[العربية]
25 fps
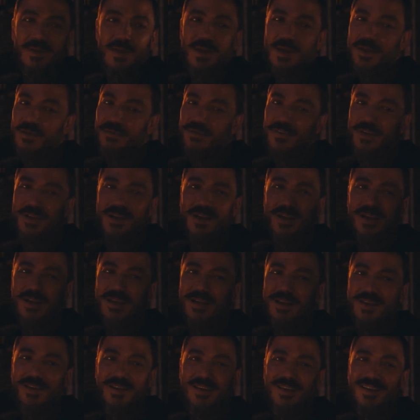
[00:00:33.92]
عارفة
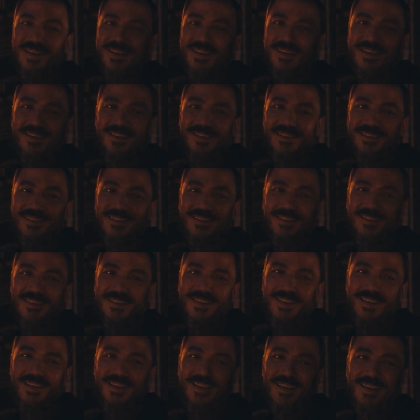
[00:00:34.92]
حاجة
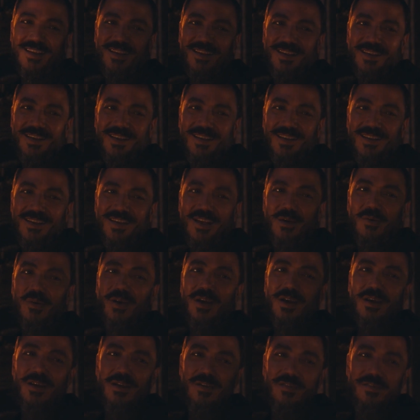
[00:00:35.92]
لو
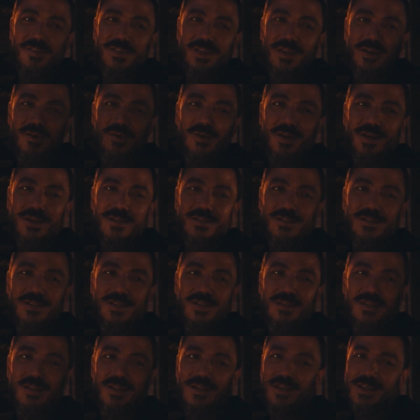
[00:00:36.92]
عرفت او
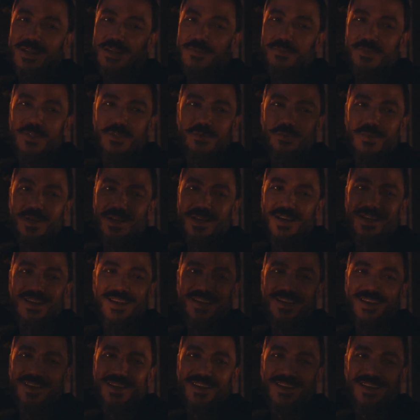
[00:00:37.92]
حسيت انك مش
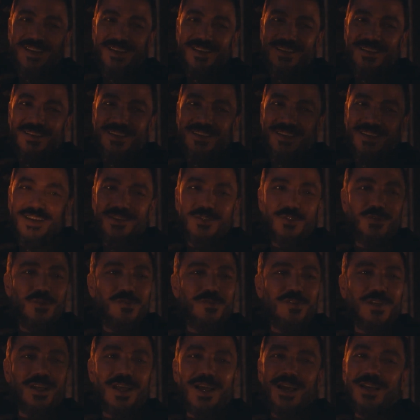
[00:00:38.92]
معايا
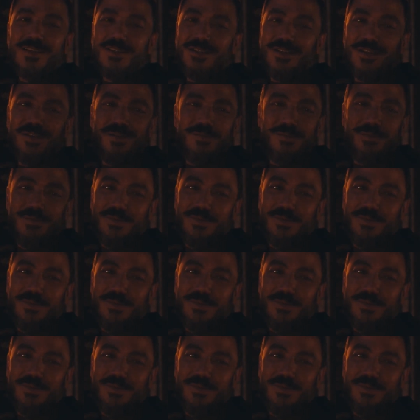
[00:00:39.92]
هتشوفي العجب